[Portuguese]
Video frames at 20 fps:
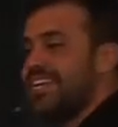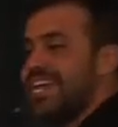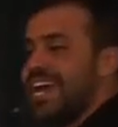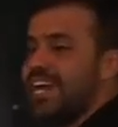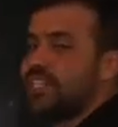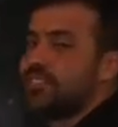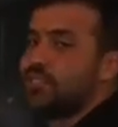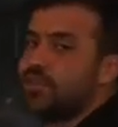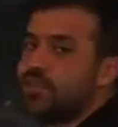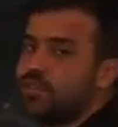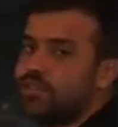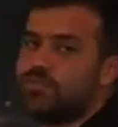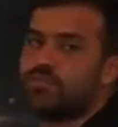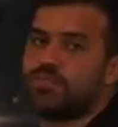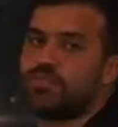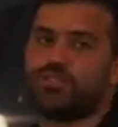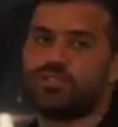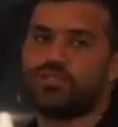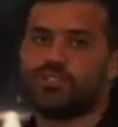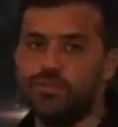acham que estão
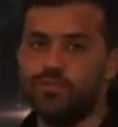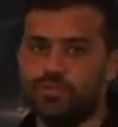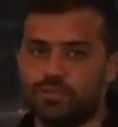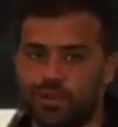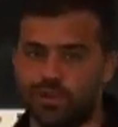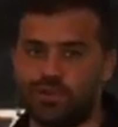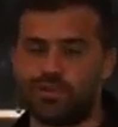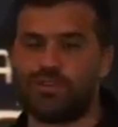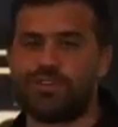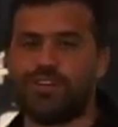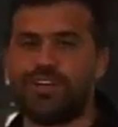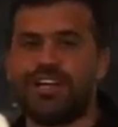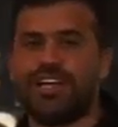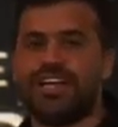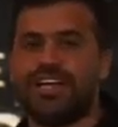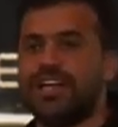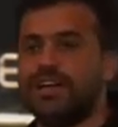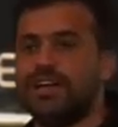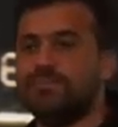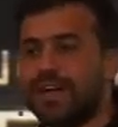produzindo pouco.
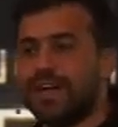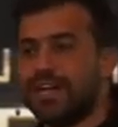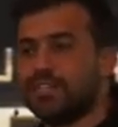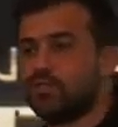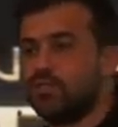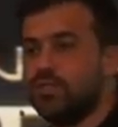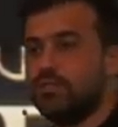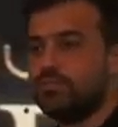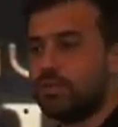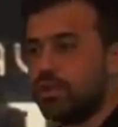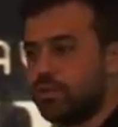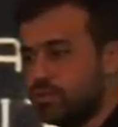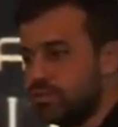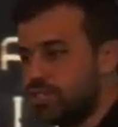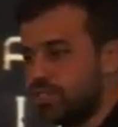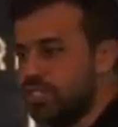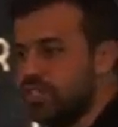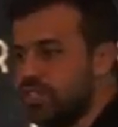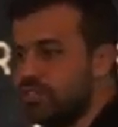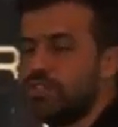Mas o
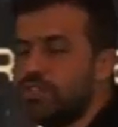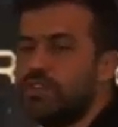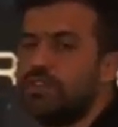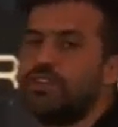improdutivo,